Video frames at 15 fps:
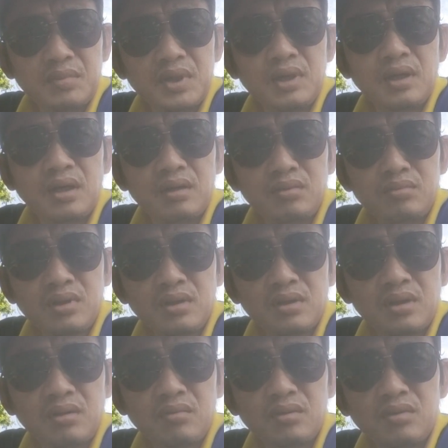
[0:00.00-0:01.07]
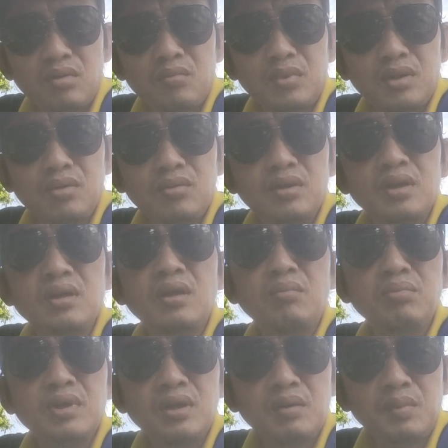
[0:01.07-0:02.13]
bây giờ lúc trước là không có mình tôi giờ
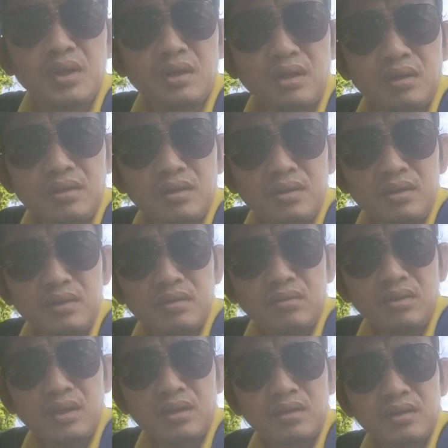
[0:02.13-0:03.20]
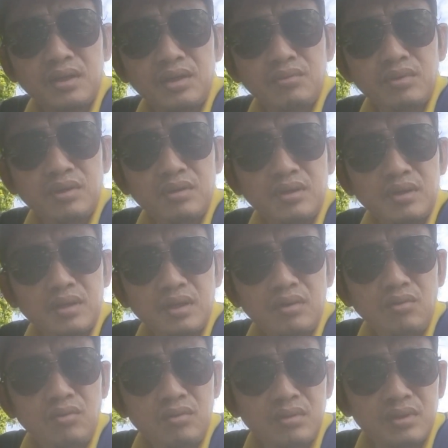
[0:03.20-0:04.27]
trong những cái bình luận đó là có rất là nhiều người người
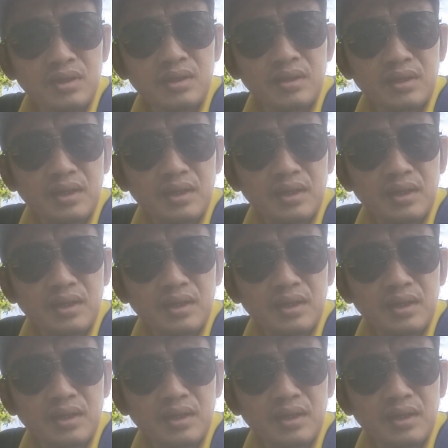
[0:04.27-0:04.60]
ta uống người ta